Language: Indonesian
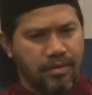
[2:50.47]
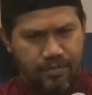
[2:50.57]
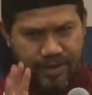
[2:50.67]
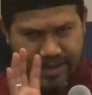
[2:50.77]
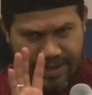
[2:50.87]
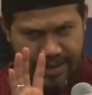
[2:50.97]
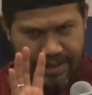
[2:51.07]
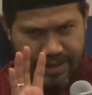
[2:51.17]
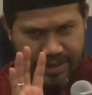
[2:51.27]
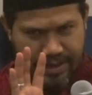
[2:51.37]
Fikih,
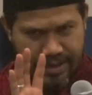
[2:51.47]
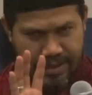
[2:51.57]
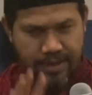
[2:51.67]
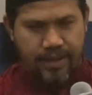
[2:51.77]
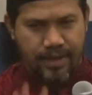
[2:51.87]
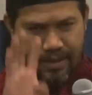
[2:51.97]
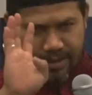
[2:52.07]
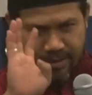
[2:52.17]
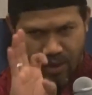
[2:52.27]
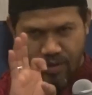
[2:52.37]

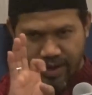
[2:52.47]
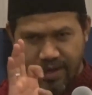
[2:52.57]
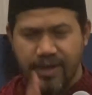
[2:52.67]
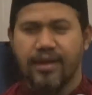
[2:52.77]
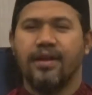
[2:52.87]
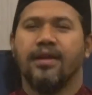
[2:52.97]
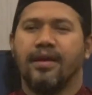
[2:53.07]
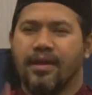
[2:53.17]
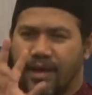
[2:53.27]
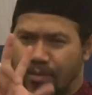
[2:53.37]
Tauhid,
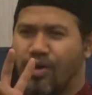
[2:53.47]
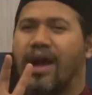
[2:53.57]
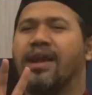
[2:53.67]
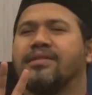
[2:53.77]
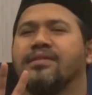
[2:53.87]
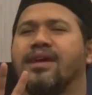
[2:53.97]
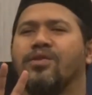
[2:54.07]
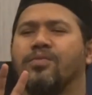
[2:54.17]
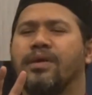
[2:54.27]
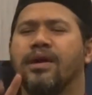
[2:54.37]
ilmu akhlak
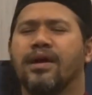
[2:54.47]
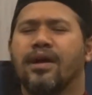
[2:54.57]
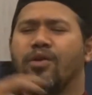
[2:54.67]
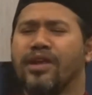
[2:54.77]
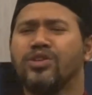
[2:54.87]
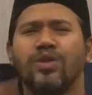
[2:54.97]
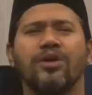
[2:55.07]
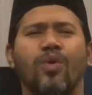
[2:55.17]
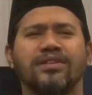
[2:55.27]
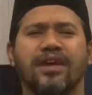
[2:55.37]
tasawuf. Kalau ini sudah
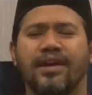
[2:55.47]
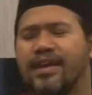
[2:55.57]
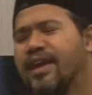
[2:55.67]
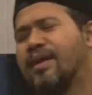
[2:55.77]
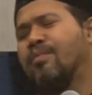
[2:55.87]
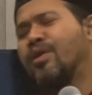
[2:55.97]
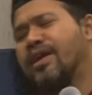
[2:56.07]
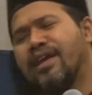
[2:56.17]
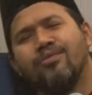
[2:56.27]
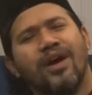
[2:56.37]
kuasai,
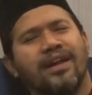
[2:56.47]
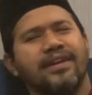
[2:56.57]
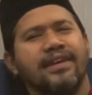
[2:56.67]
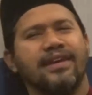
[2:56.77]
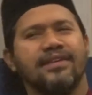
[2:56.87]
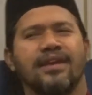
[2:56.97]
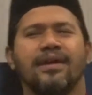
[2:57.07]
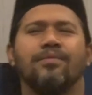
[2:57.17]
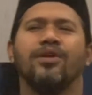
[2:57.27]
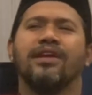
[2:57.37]
boleh ilmu hadis,
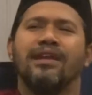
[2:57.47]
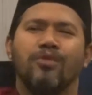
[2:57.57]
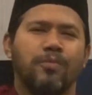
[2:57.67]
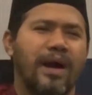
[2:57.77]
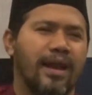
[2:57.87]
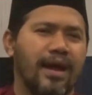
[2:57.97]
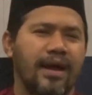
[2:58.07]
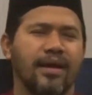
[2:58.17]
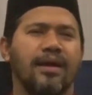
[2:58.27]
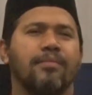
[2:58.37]
boleh ilmu
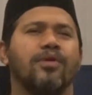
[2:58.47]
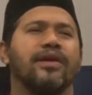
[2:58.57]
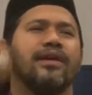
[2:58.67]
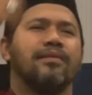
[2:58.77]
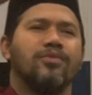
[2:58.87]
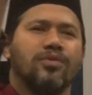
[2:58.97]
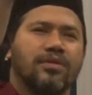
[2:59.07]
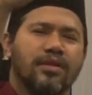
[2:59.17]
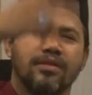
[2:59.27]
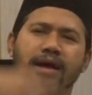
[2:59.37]
palak, boleh ilmu
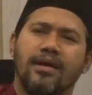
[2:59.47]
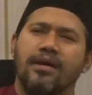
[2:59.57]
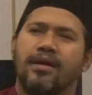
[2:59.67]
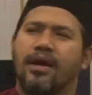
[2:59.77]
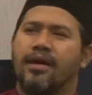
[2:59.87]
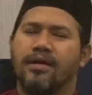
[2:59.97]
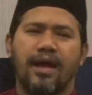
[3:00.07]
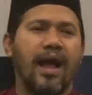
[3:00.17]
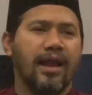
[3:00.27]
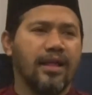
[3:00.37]
tentang uh,
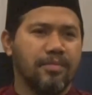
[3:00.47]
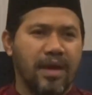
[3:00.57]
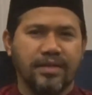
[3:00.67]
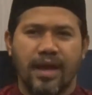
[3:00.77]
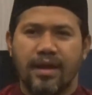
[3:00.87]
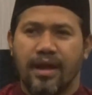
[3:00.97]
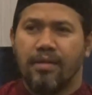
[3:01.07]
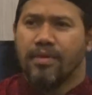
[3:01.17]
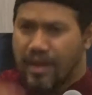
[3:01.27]
alat bahasa Arab,